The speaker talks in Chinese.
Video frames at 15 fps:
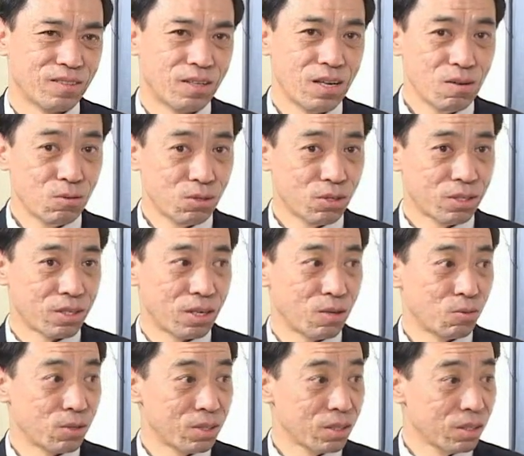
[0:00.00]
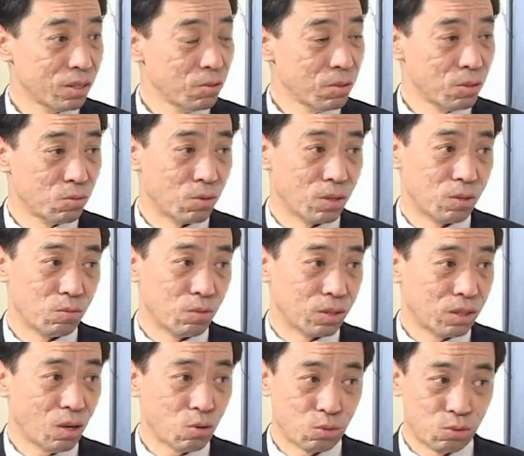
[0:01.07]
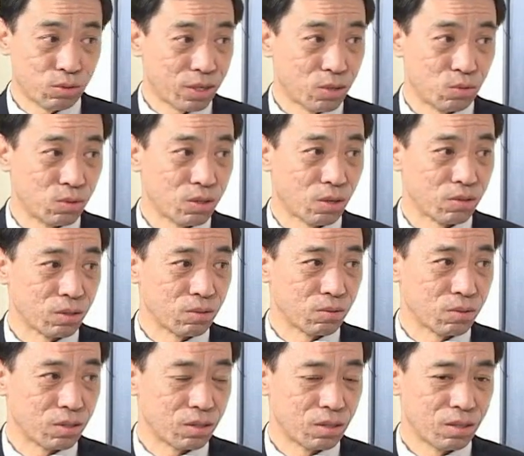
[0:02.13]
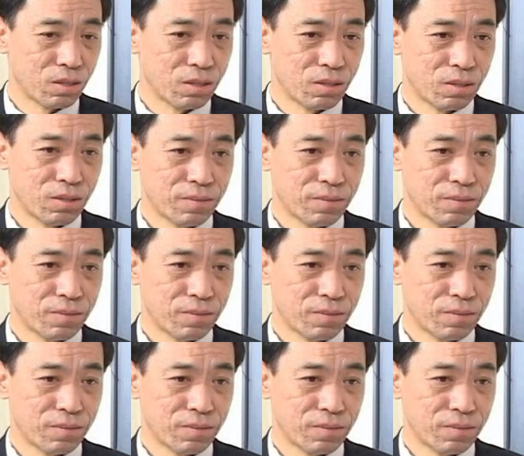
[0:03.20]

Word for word: 哎，我说谁啊？我这个因为我我到处在寻找这个东西。嗯。